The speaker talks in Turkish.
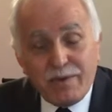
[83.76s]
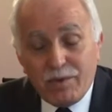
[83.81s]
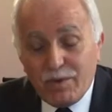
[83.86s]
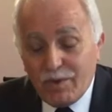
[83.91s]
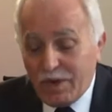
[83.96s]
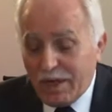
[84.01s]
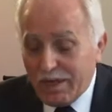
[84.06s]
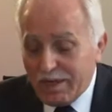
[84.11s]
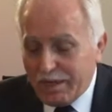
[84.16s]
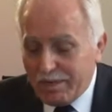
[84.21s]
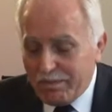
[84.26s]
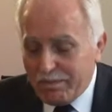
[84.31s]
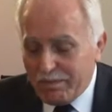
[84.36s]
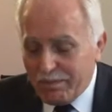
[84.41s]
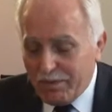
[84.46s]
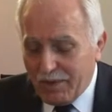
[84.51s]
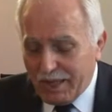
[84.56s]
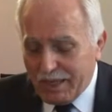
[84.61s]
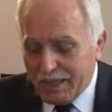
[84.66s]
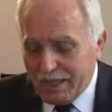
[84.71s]
O kadar
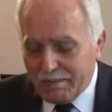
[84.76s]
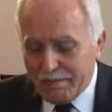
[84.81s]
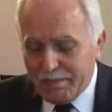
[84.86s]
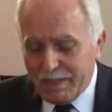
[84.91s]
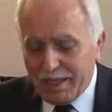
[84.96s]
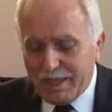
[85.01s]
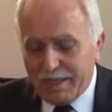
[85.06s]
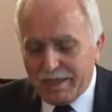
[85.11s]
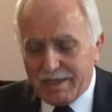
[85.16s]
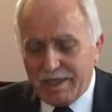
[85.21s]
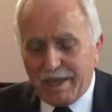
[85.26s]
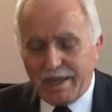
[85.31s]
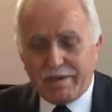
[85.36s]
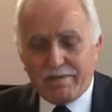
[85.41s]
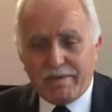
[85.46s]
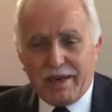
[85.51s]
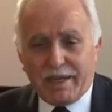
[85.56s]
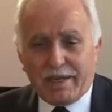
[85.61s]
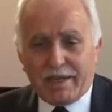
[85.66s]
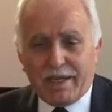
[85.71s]
bu kadar birliktelik
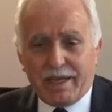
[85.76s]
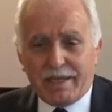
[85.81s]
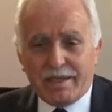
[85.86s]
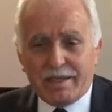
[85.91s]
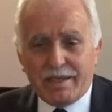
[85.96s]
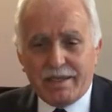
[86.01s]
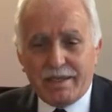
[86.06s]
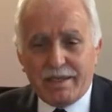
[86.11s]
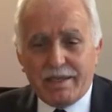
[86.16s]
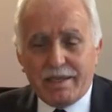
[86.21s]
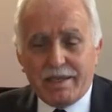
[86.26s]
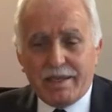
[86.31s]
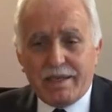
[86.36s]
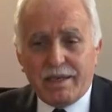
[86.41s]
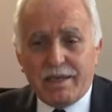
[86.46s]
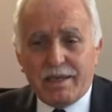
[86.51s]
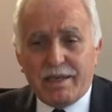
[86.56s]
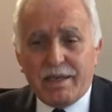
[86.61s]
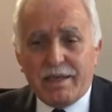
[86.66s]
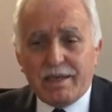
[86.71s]
varken
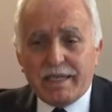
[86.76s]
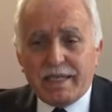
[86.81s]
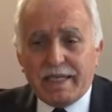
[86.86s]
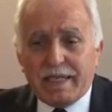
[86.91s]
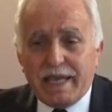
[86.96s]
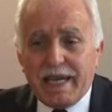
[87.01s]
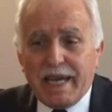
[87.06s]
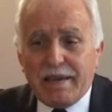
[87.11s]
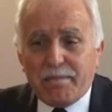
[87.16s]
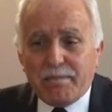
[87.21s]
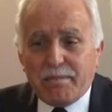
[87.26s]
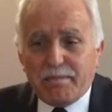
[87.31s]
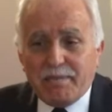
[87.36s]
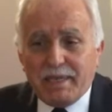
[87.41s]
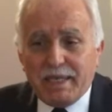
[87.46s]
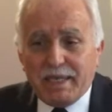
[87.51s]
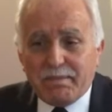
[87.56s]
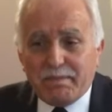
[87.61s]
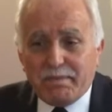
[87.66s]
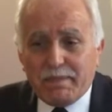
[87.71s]
e niye
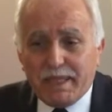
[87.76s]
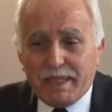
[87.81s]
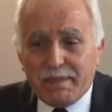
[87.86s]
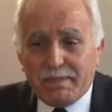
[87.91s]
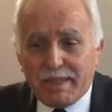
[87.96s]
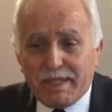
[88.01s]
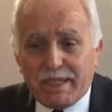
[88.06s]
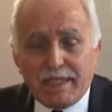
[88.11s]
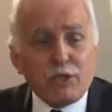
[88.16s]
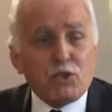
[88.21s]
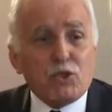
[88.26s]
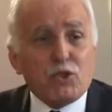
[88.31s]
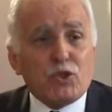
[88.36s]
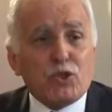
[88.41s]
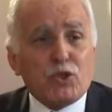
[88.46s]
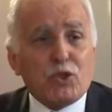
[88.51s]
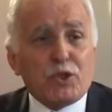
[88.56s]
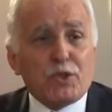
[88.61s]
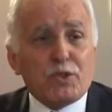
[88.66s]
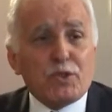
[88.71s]
birbirimize
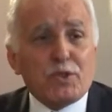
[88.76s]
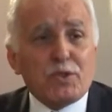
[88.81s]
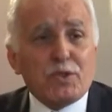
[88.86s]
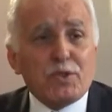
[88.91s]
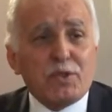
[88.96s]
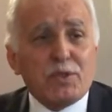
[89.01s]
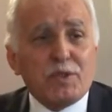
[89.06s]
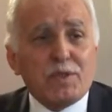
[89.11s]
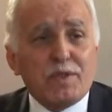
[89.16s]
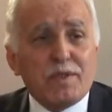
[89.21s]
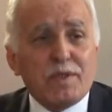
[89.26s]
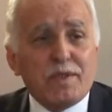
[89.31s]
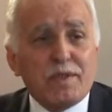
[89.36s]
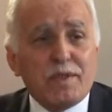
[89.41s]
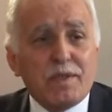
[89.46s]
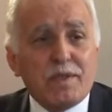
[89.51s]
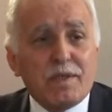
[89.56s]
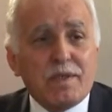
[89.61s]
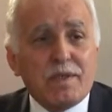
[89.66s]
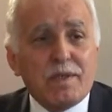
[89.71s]
düşüyoruz?
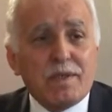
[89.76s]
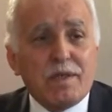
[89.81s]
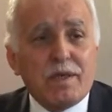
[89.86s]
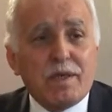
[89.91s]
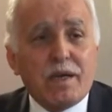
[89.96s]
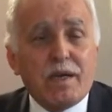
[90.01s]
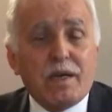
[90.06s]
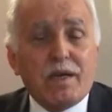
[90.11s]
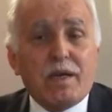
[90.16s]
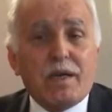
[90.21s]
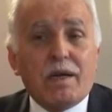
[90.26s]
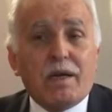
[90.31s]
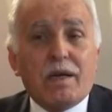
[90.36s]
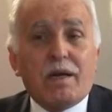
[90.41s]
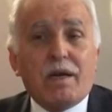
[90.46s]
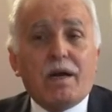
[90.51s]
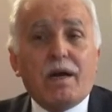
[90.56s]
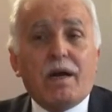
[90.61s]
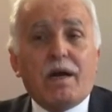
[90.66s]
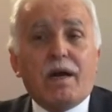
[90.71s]

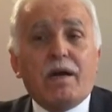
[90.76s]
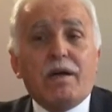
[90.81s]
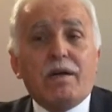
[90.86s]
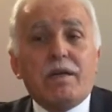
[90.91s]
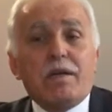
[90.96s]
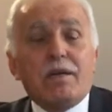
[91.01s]
Ha,